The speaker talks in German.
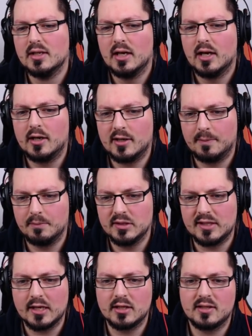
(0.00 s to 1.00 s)
Ähm, ich
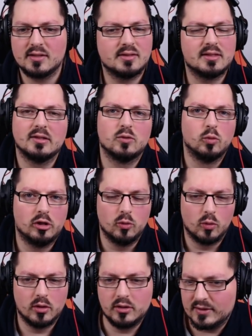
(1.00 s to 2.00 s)
denke, das ist ganz gut
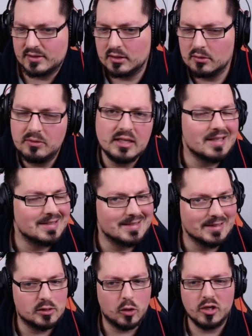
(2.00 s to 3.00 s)
gelungen. Ich weiß ja nicht, wie ihr das
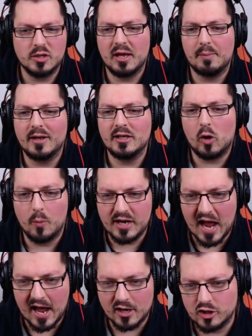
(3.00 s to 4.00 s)
seht. Könnt ihr mir ja mal in die
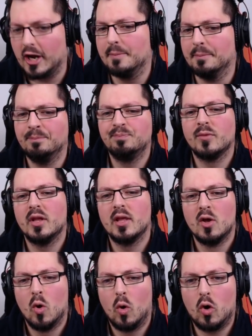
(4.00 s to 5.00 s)
Kommentare schreiben.
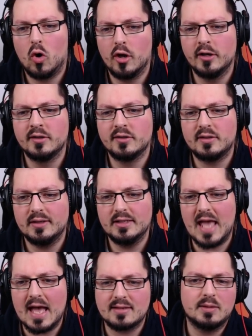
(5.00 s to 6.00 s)
Und äh,
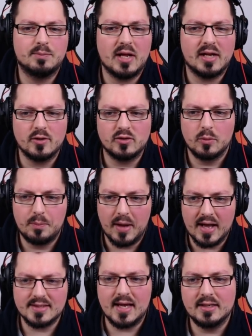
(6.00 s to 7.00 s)
ja, es gibt halt noch so ein
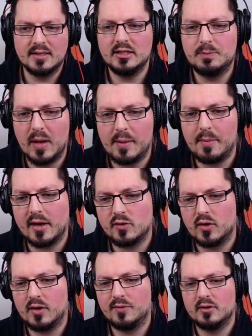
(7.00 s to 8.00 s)
paar Sachen, die ich bei
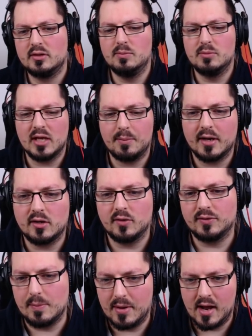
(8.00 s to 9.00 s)
Minecraft, die mich an Minecraft
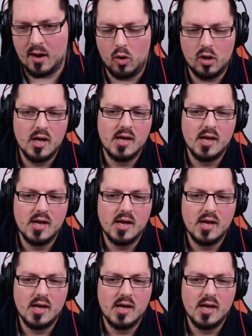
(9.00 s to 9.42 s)
Empire auch